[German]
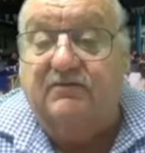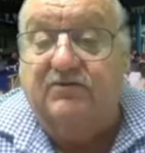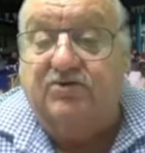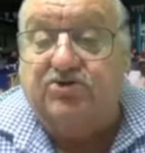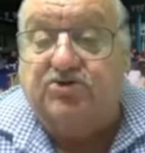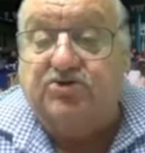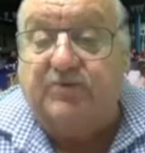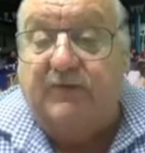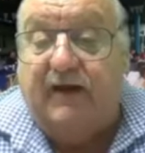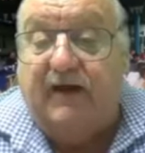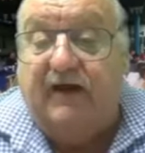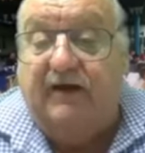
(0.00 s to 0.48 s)

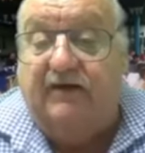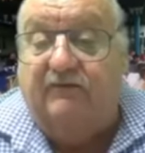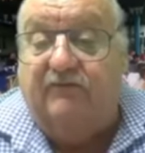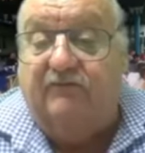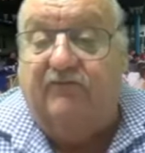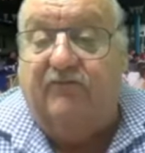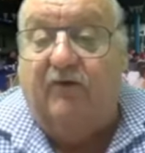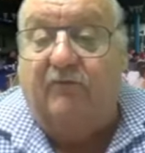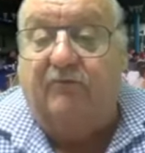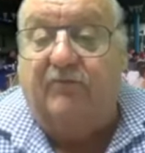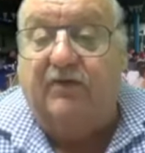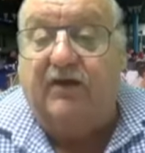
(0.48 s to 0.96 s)
Schwein
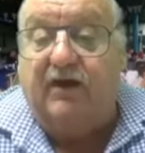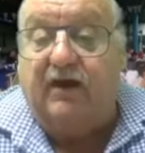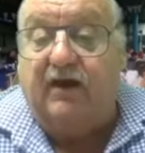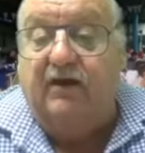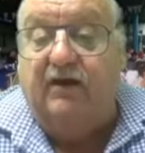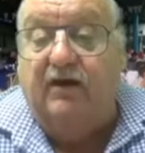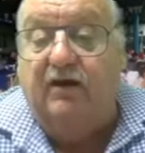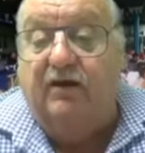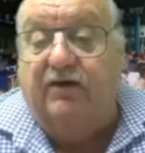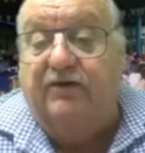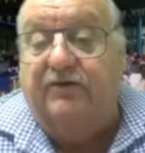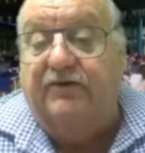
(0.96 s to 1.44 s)
vom
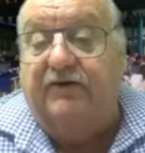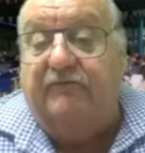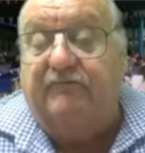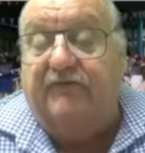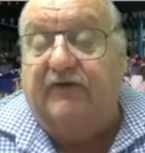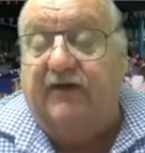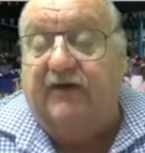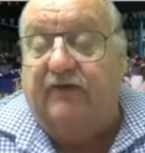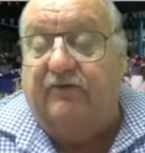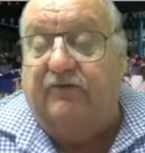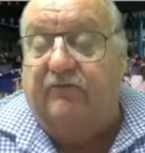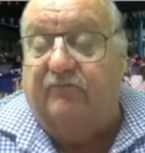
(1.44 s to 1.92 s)
Grill, nicht
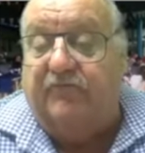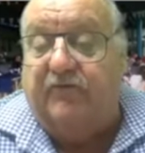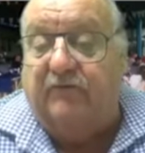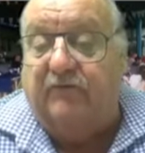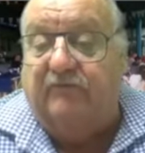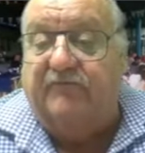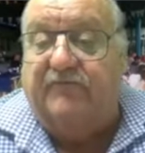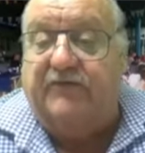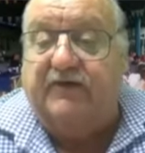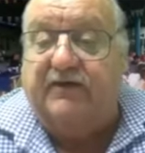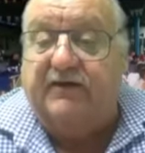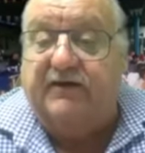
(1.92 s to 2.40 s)
wieder so ein
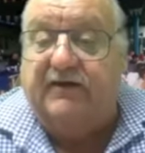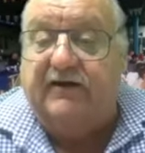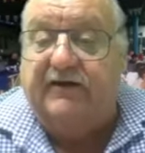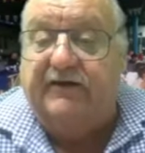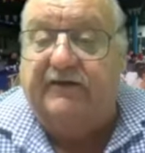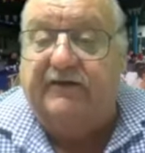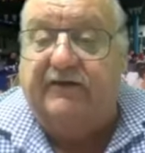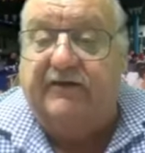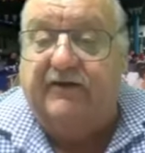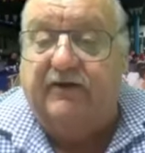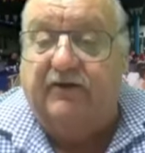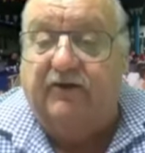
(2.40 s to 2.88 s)
50
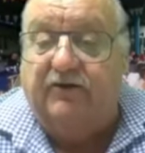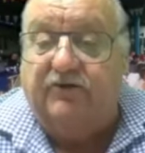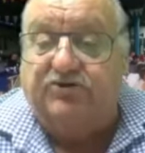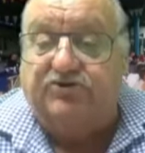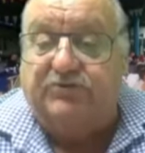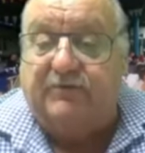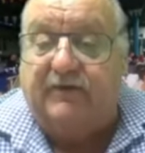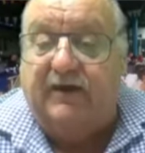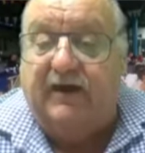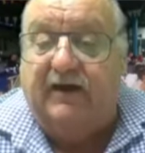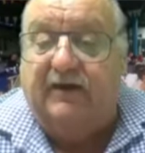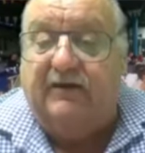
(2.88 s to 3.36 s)
Kilo
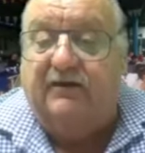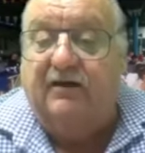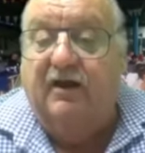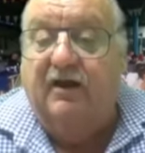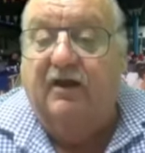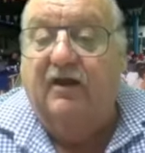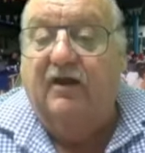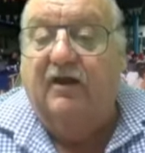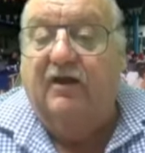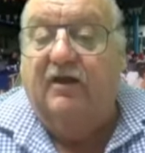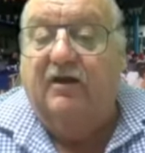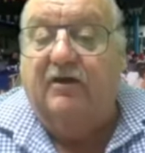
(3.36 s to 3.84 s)
Schwein,
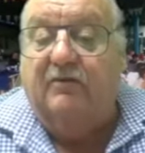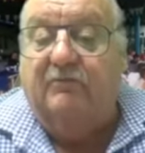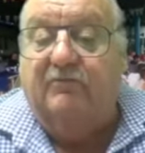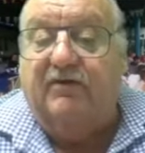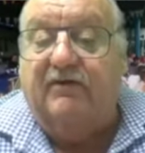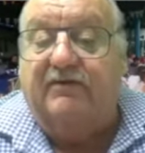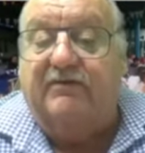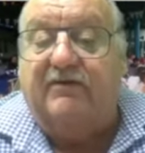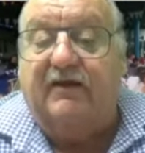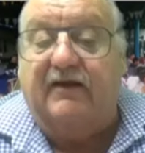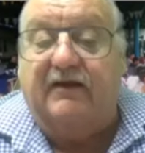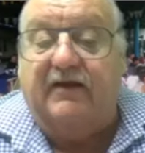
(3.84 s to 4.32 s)
ein
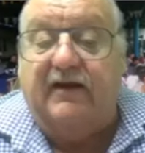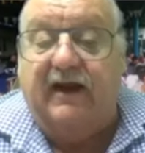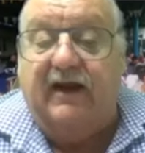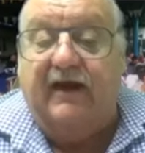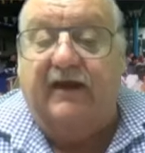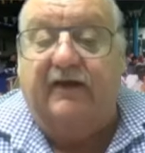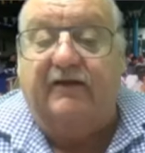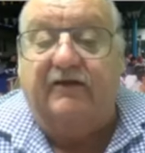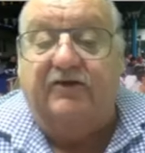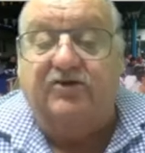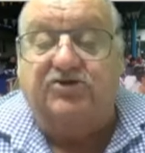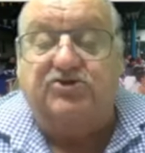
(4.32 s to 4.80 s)
bisschen
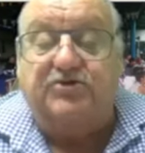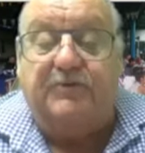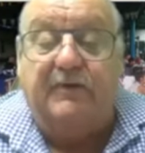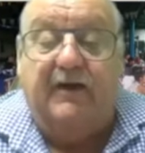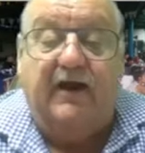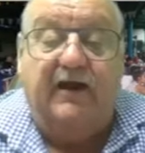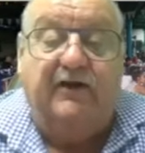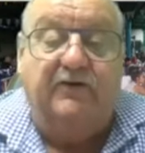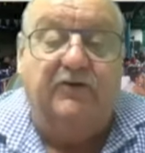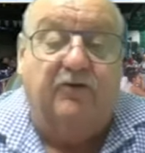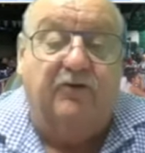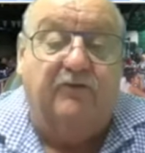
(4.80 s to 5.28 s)
kleines Schwein.